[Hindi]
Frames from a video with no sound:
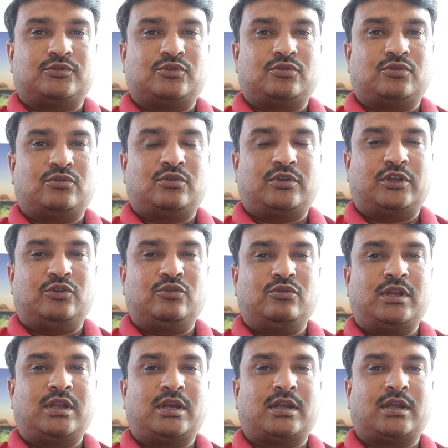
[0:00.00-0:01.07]
जो
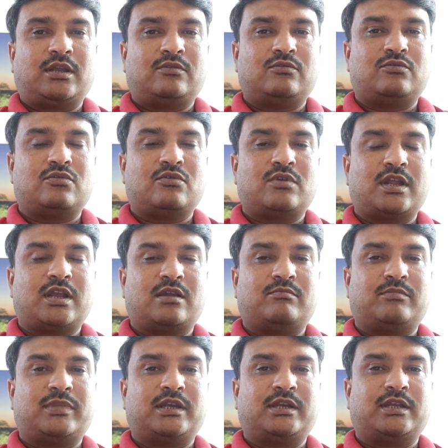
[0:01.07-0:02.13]
यूनियन है उन्होंने
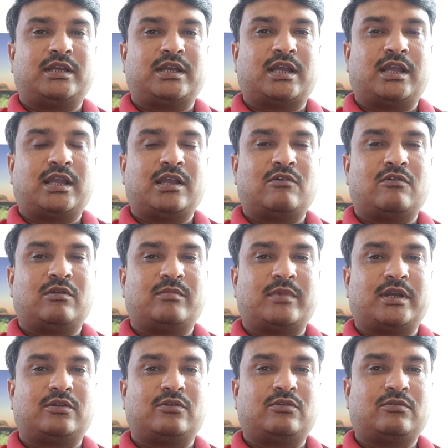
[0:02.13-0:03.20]
कंप्लेंट किया है
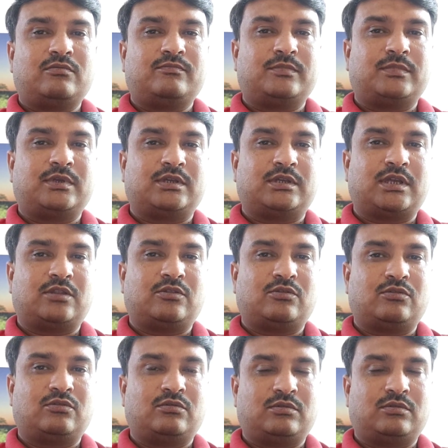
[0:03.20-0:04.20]
गवर्नमेंट को या तो